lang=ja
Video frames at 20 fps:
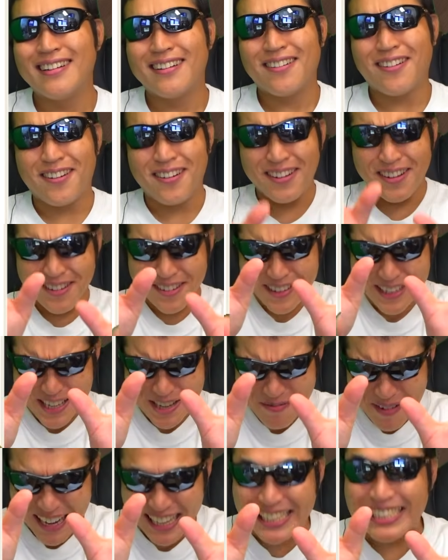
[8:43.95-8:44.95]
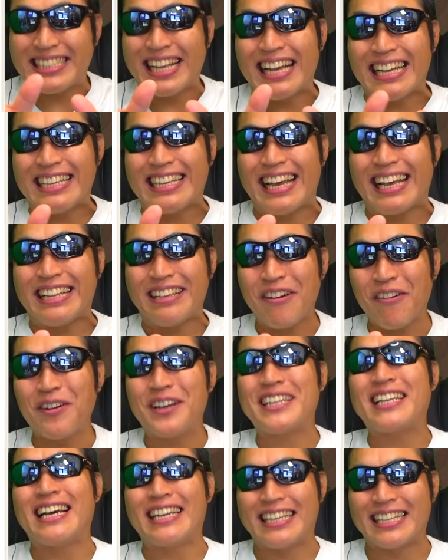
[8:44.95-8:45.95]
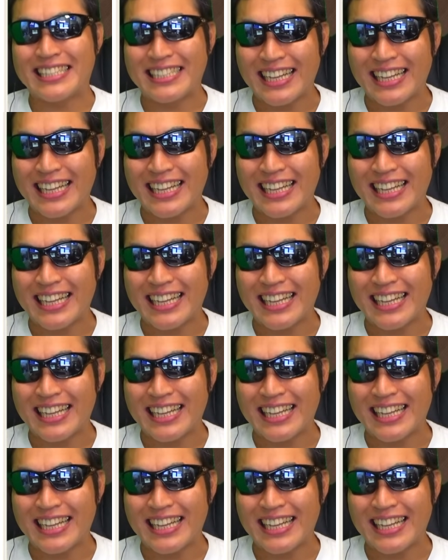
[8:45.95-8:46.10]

これを2枚前衛に置きたいです